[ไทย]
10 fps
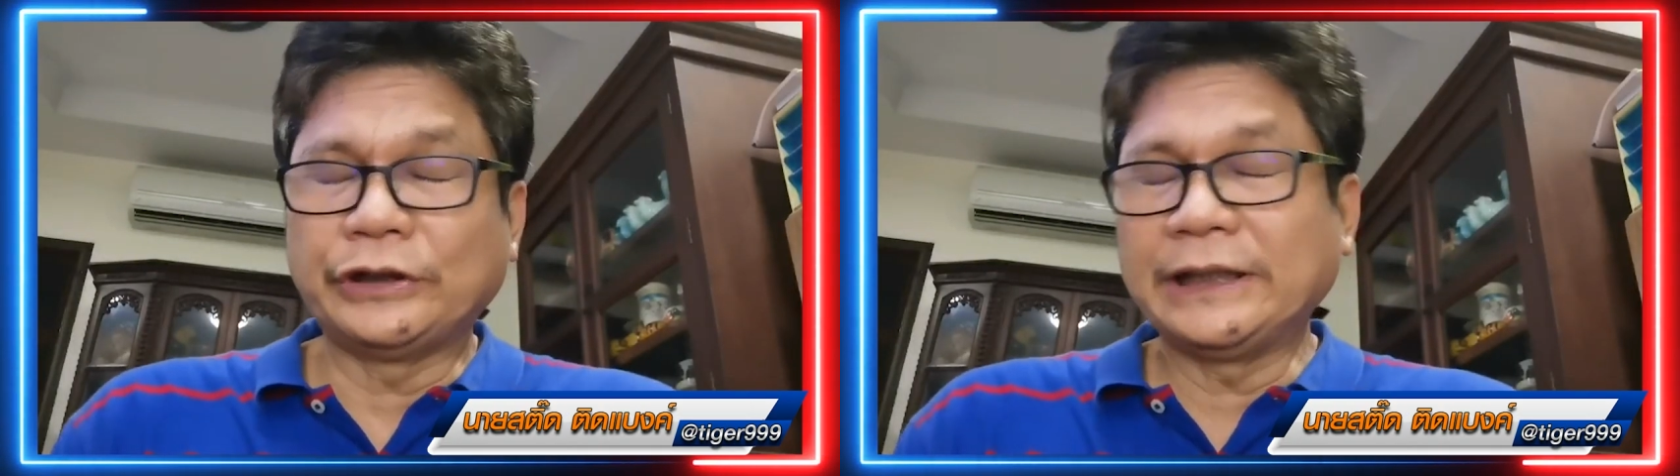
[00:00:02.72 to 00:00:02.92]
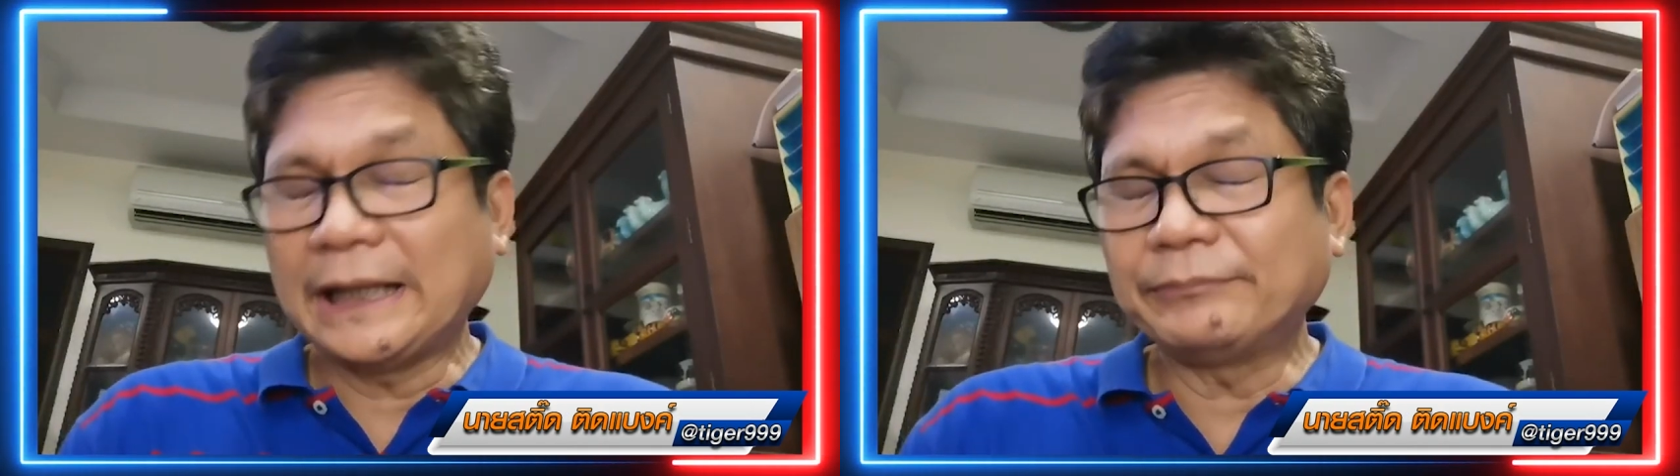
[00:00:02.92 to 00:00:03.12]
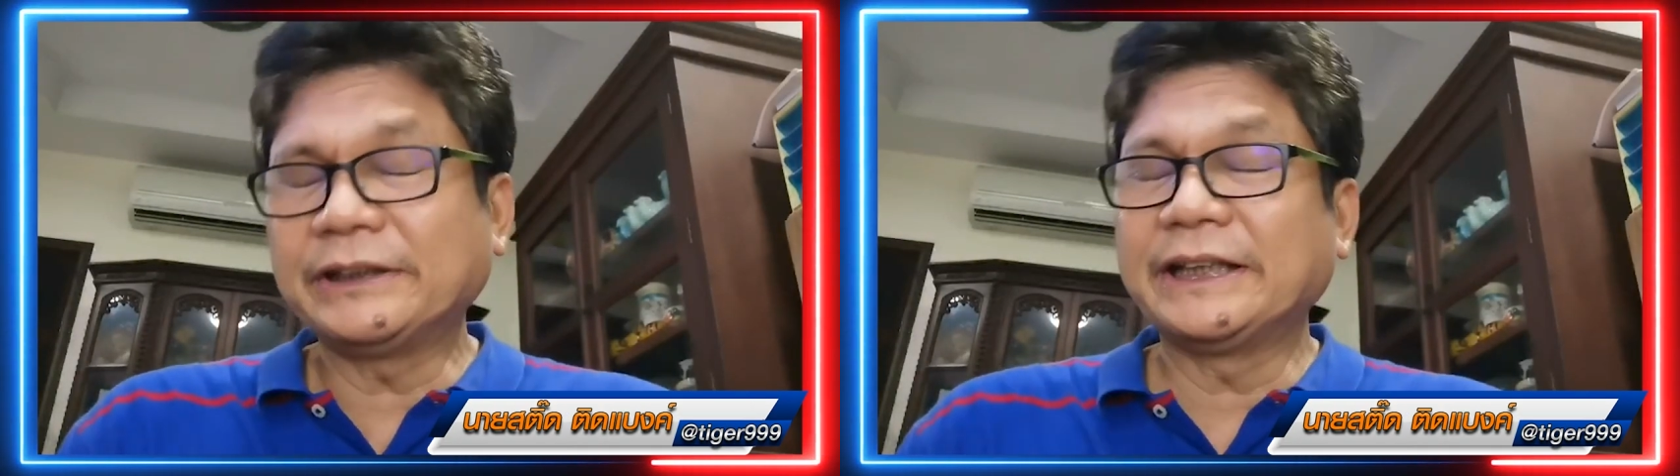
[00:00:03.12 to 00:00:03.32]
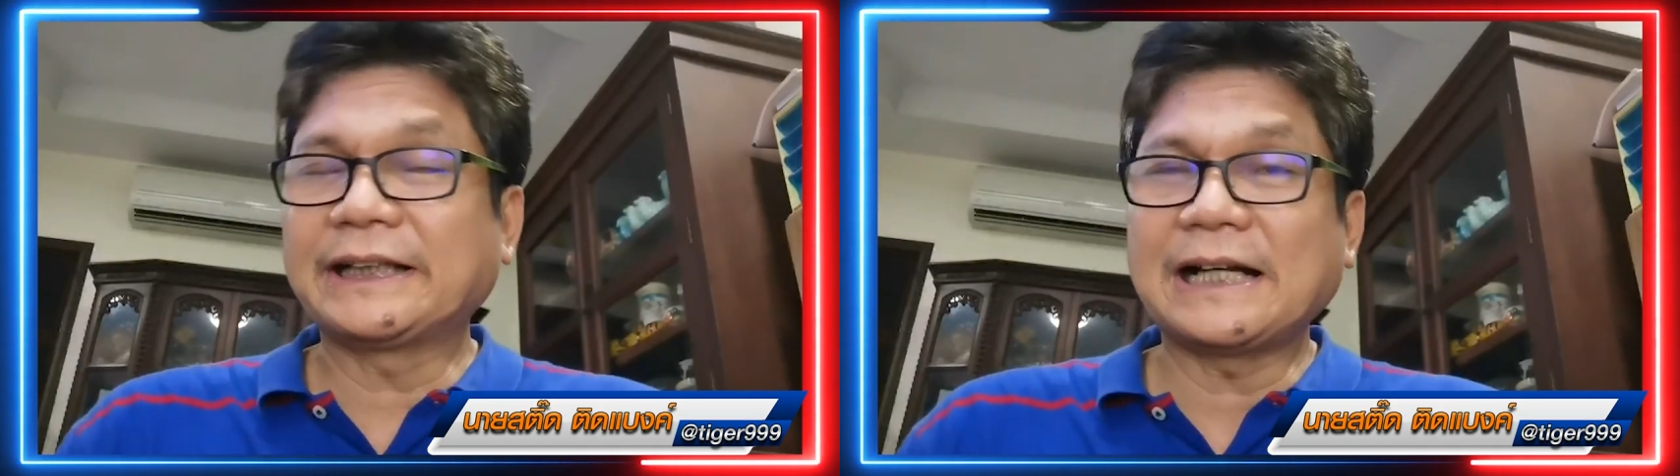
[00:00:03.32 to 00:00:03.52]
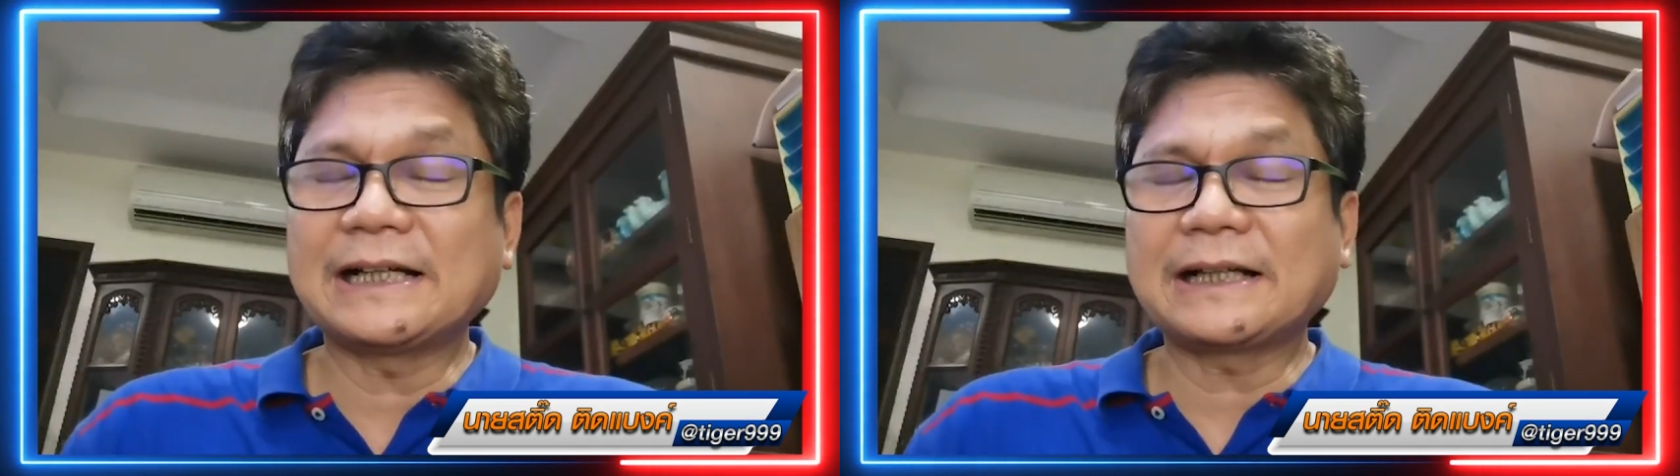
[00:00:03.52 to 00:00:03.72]
สวัสดีครับ เจอเด็
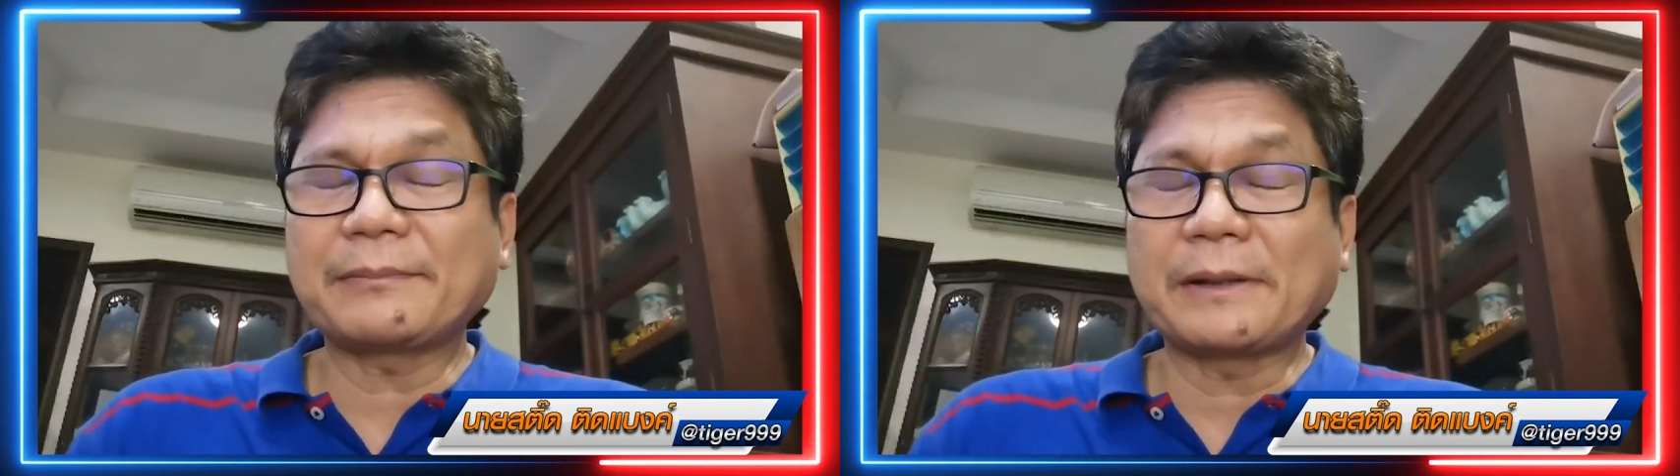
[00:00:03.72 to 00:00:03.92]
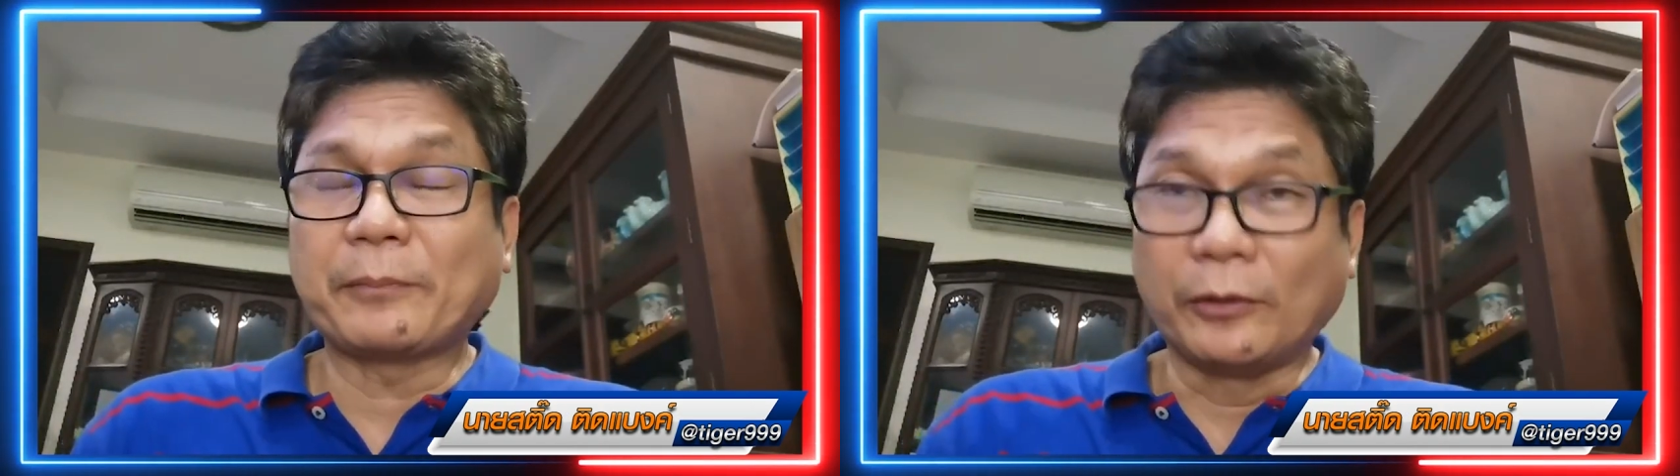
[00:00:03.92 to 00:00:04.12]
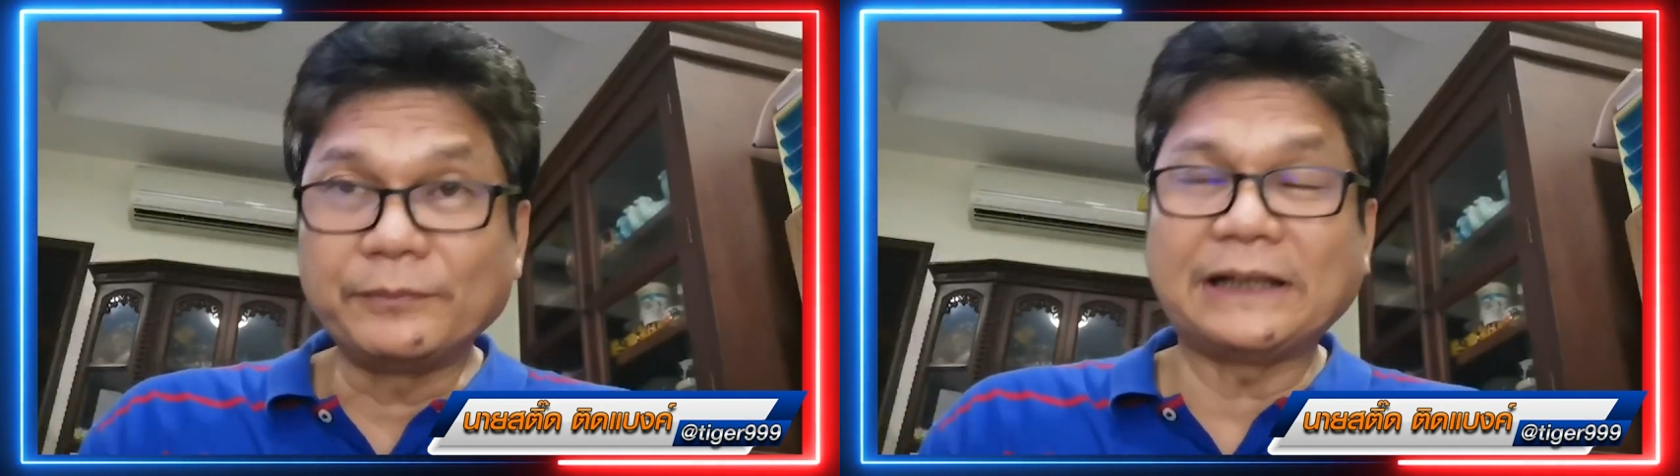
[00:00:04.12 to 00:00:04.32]
กครั้งนะครับกับผม